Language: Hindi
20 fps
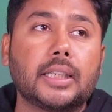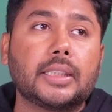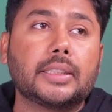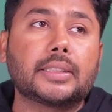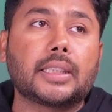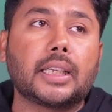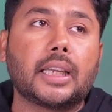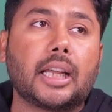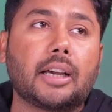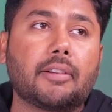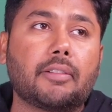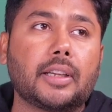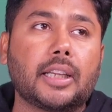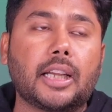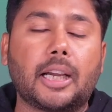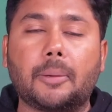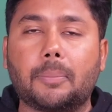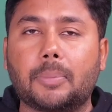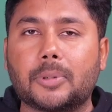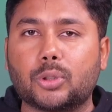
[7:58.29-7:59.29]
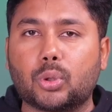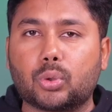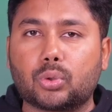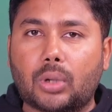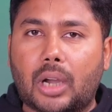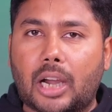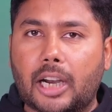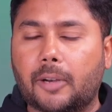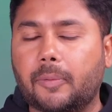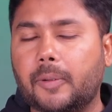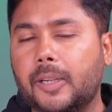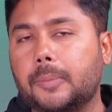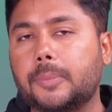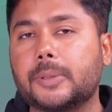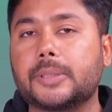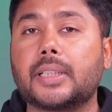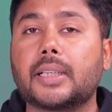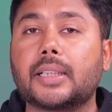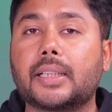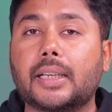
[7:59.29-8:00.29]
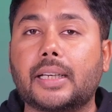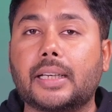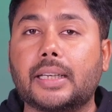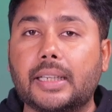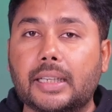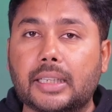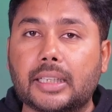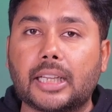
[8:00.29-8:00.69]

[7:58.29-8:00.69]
इसके अलावा यहाँ पर दोस्तों आठ मेगा का रेयर